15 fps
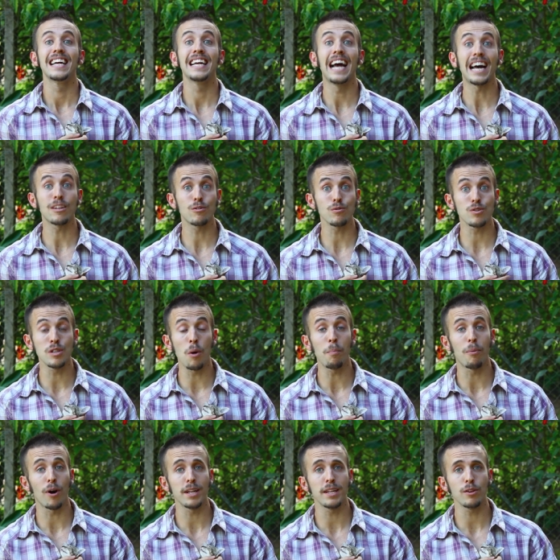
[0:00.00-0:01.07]
Gatos não
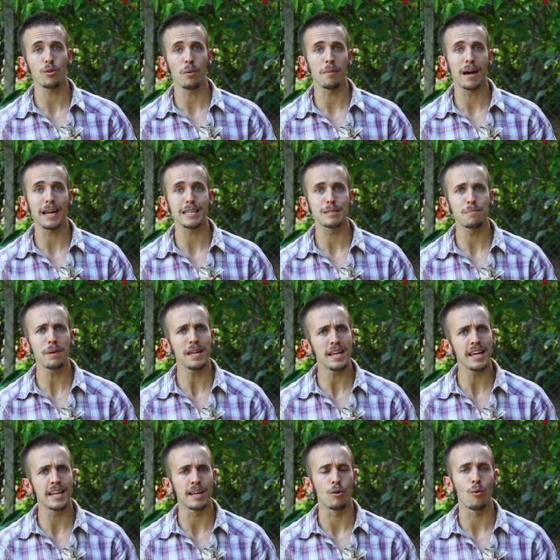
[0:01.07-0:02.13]
podem tomar
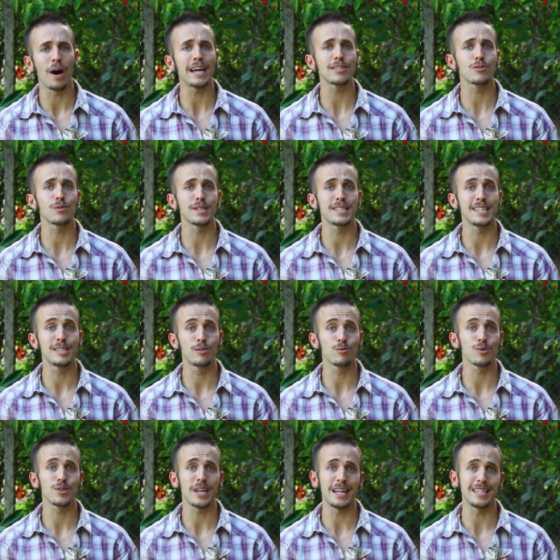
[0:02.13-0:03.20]
aspirina, o ácido acetil
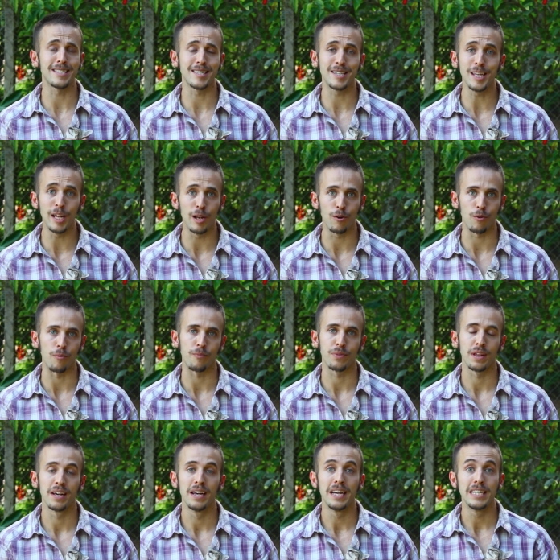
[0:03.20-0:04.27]
salicílico.
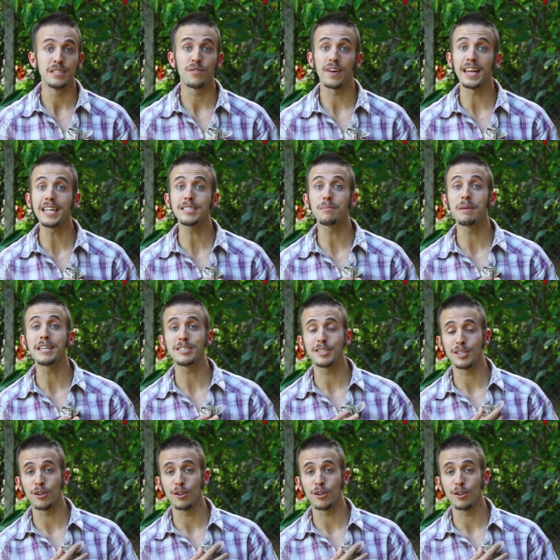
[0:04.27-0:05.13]
Diferentemente